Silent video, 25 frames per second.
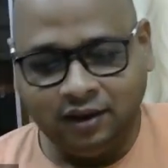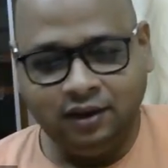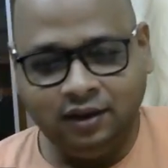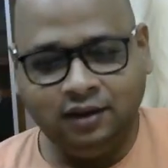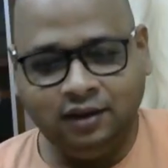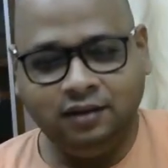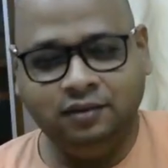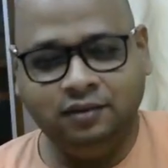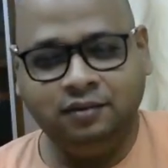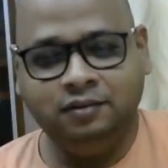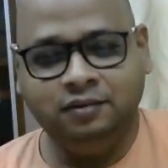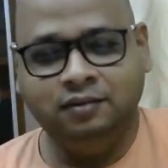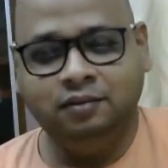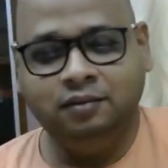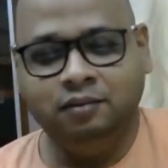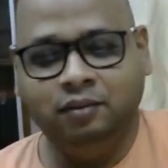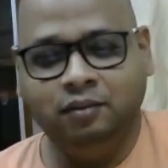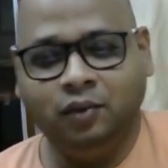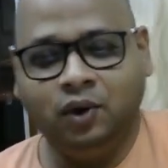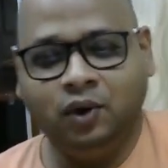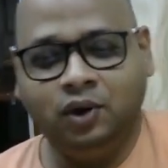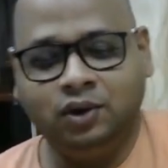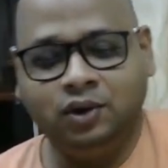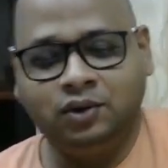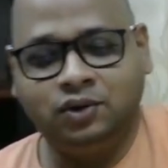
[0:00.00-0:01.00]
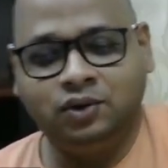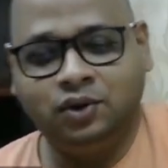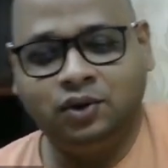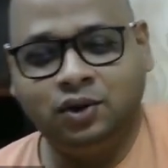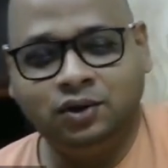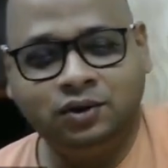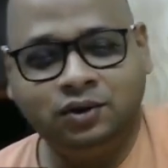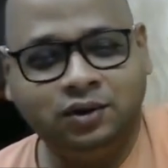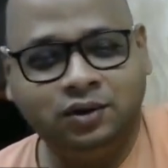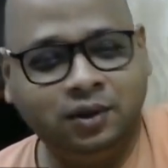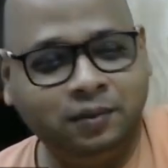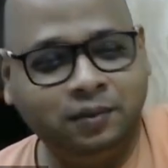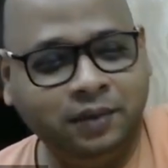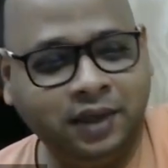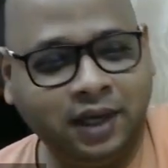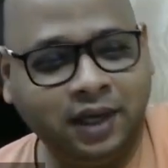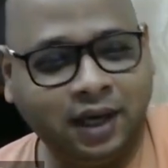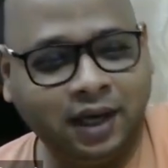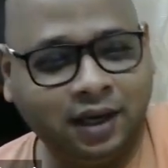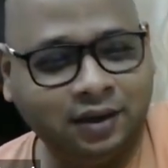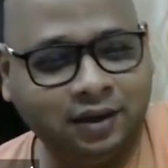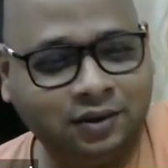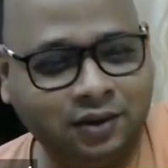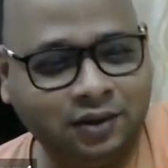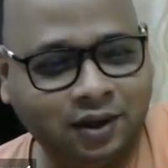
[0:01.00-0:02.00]
এই মনঃসংযম নিয়ে
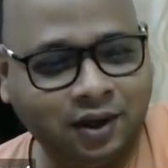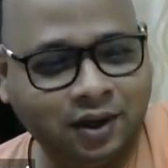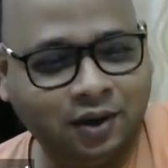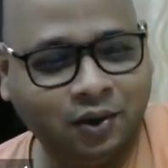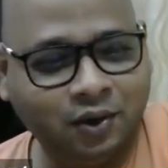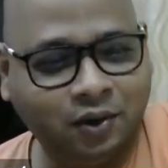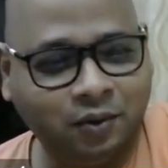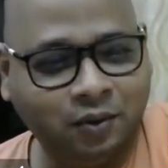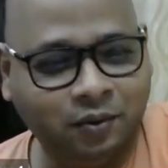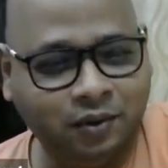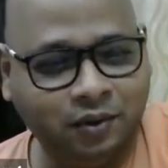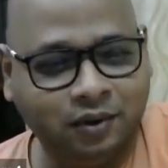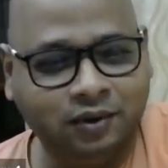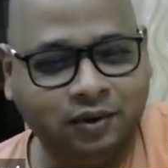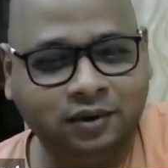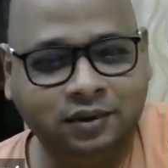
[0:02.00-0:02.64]
আলোচনা করব